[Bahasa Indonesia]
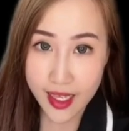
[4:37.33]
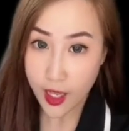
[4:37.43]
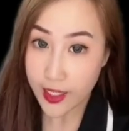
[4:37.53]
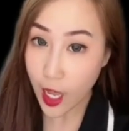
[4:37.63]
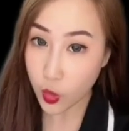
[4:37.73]

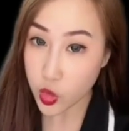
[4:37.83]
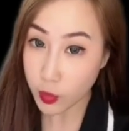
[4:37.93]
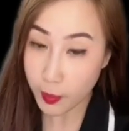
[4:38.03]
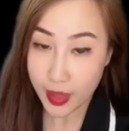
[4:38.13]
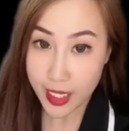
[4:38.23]
Nah,
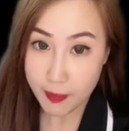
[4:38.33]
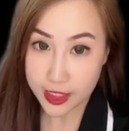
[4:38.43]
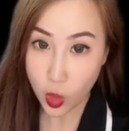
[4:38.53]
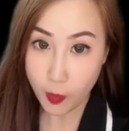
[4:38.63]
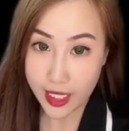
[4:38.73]
untuk memilih
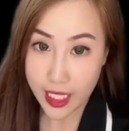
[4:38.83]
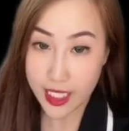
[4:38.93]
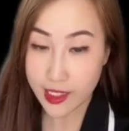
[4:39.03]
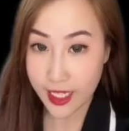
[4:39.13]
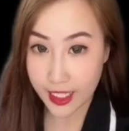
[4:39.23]
empat jawaban
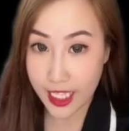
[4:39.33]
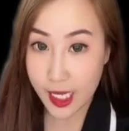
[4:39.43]
ini ternyata dia